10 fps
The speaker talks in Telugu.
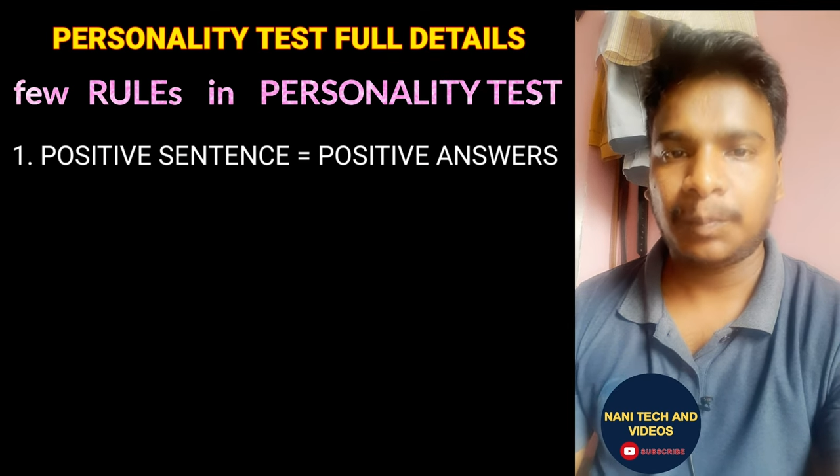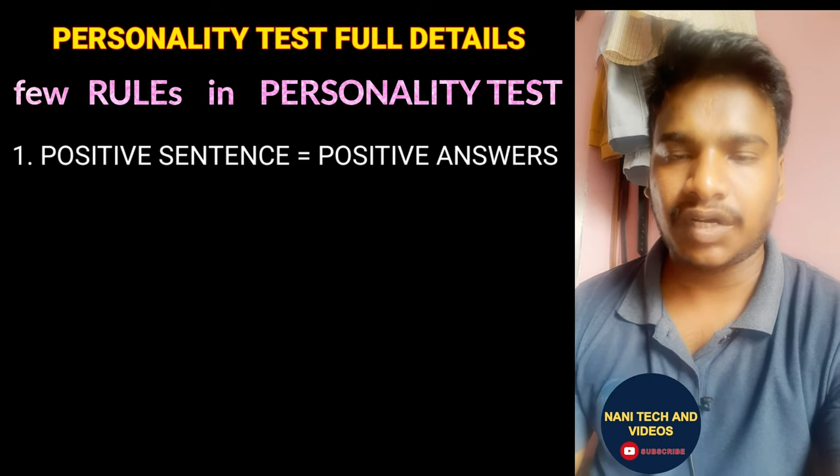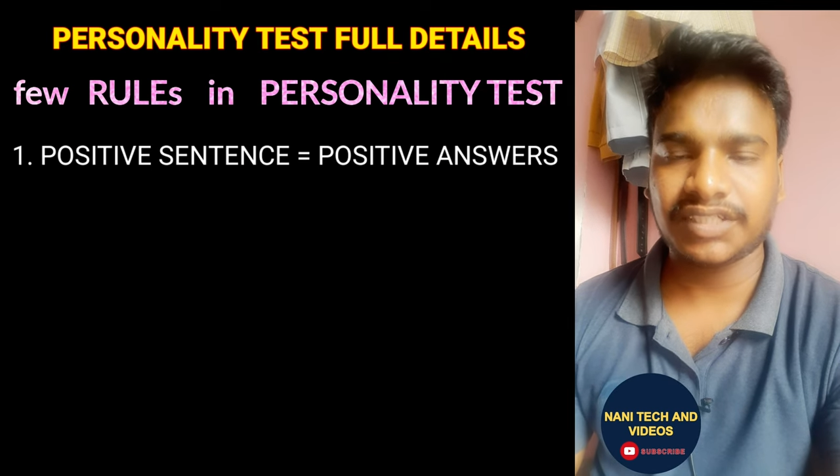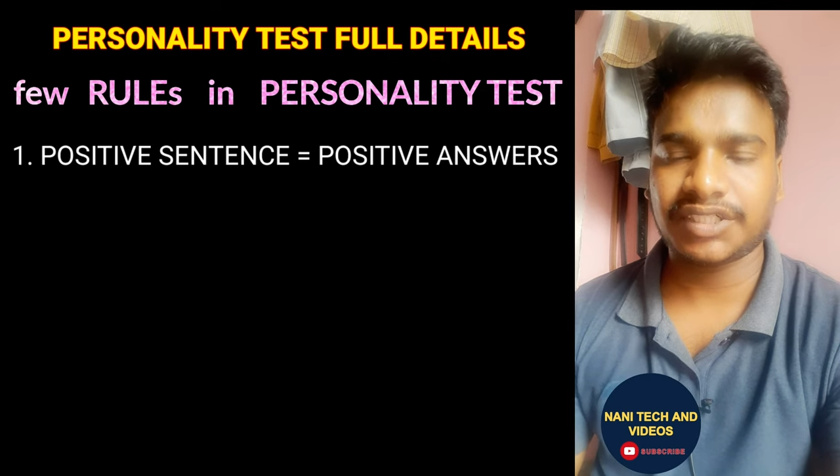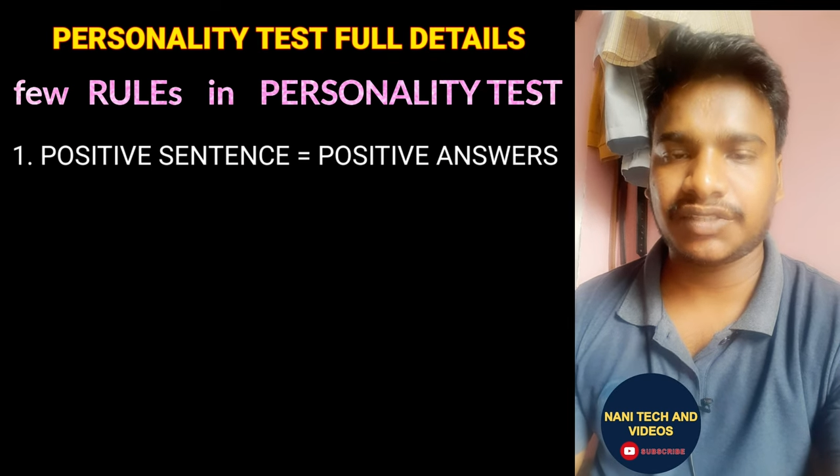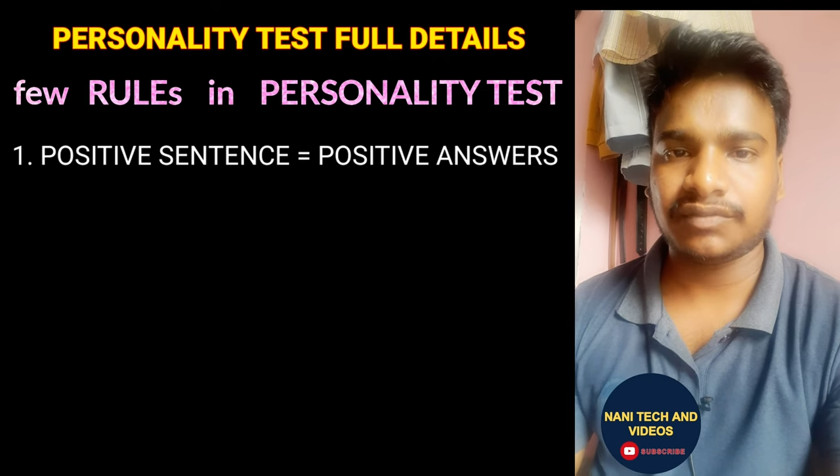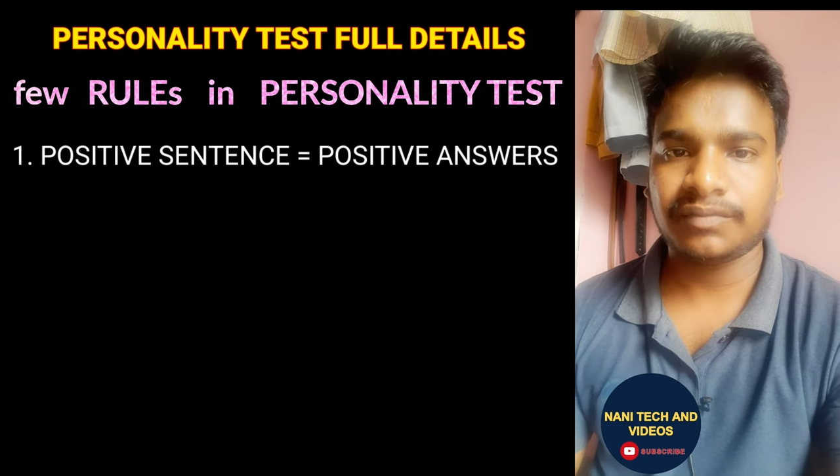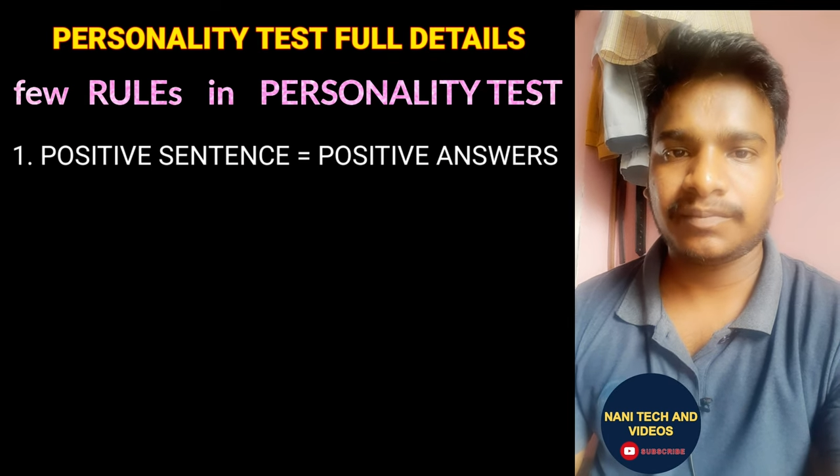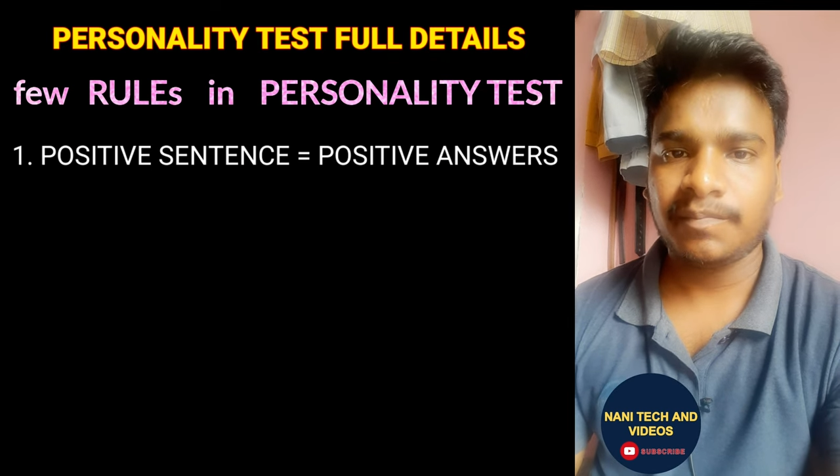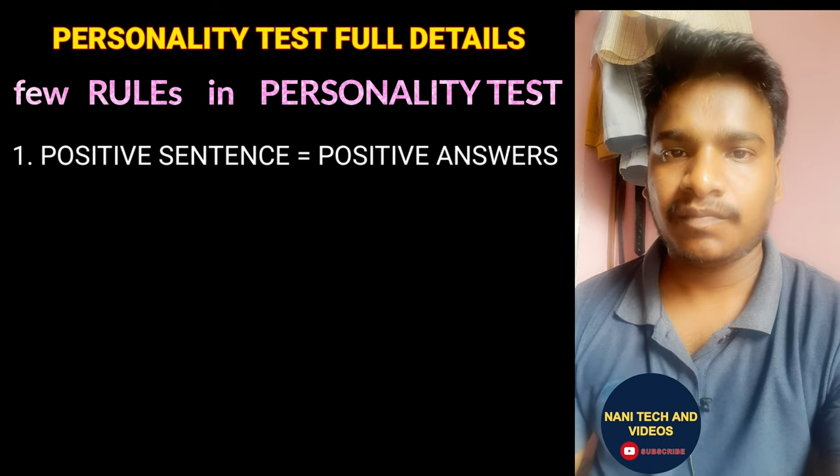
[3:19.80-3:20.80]
పాజిటివ్
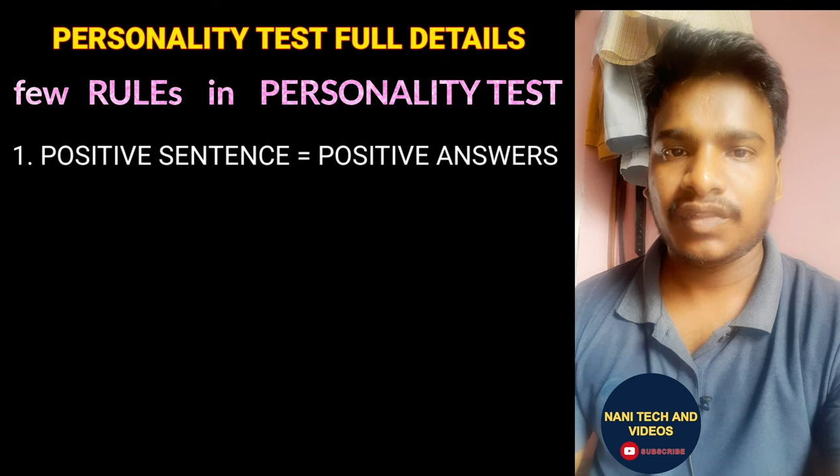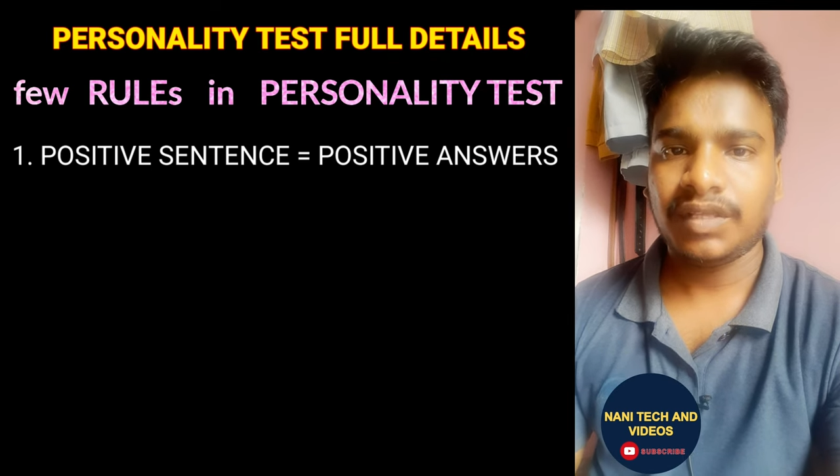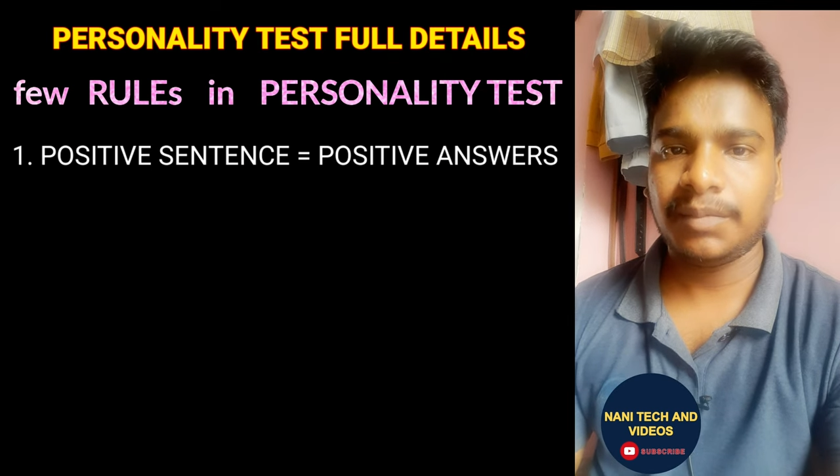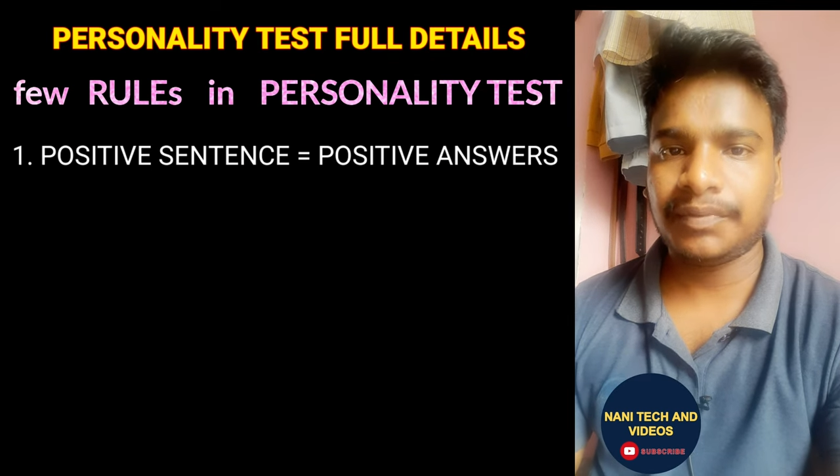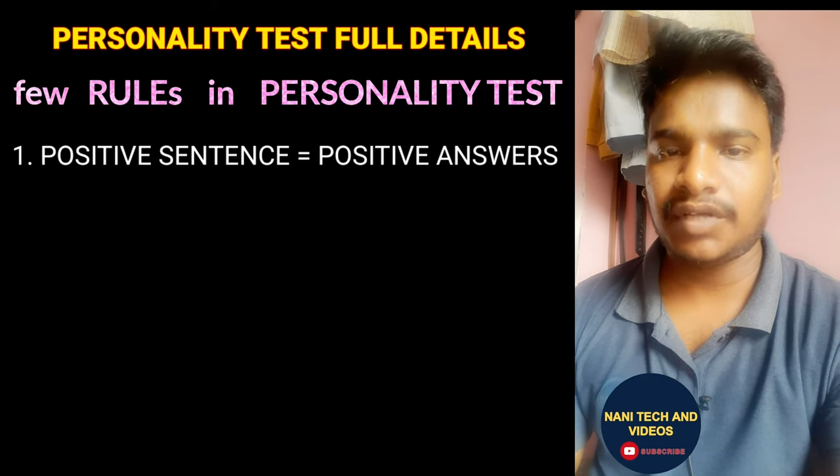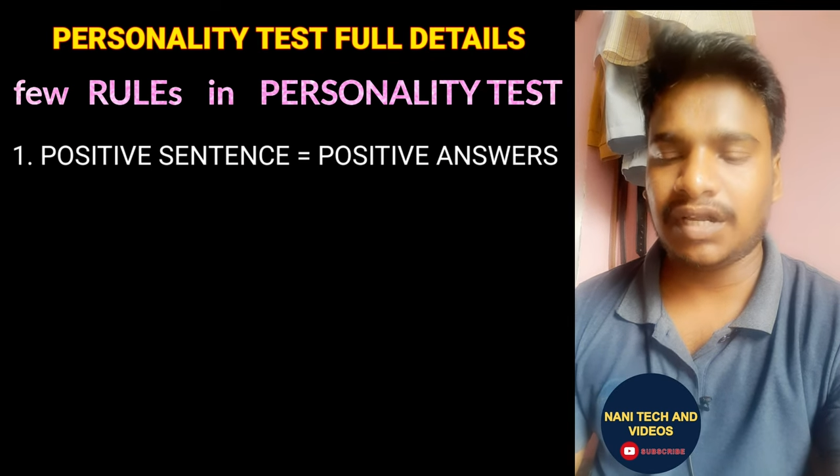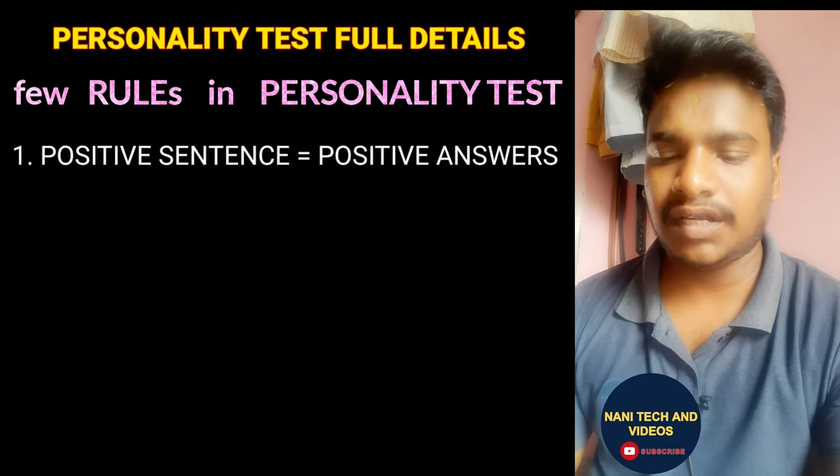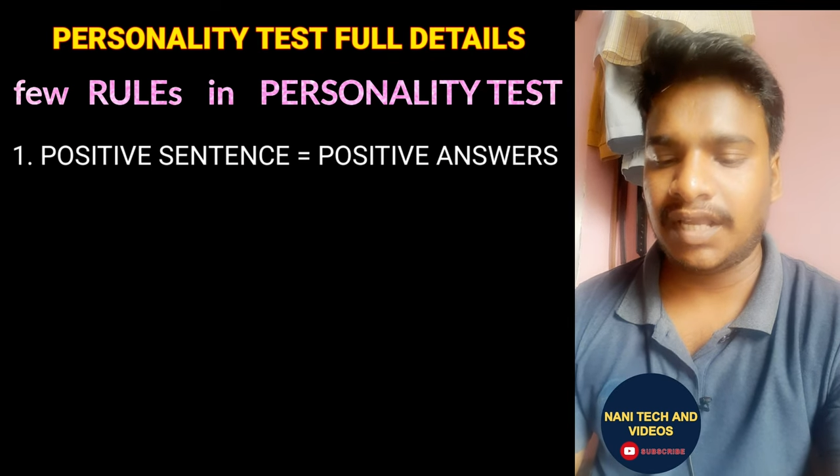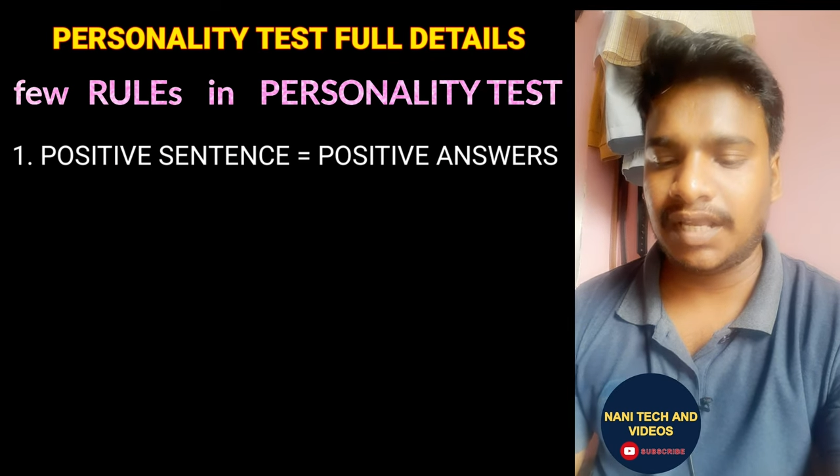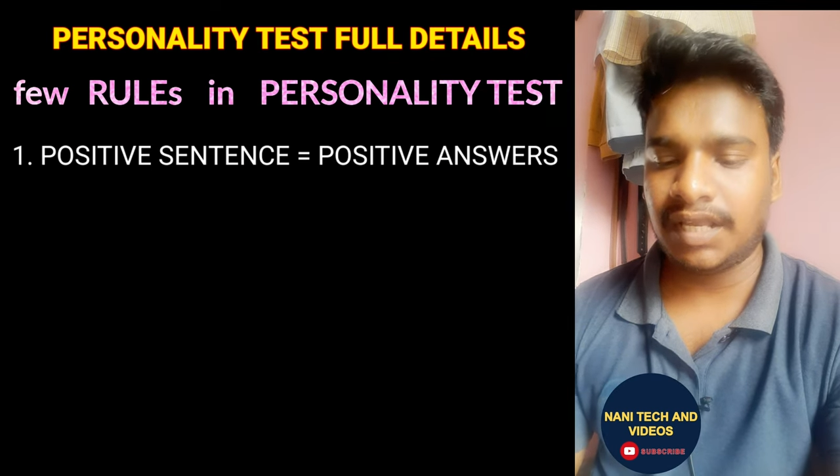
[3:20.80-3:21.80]
ఇప్పుడు
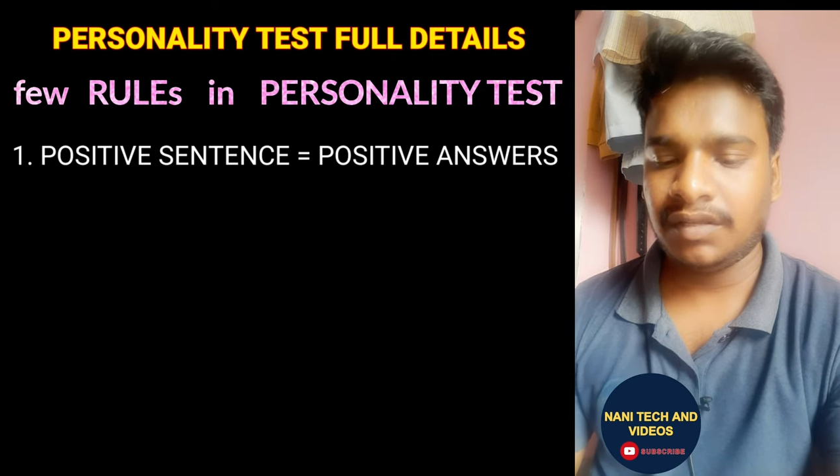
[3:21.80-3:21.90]
అంటే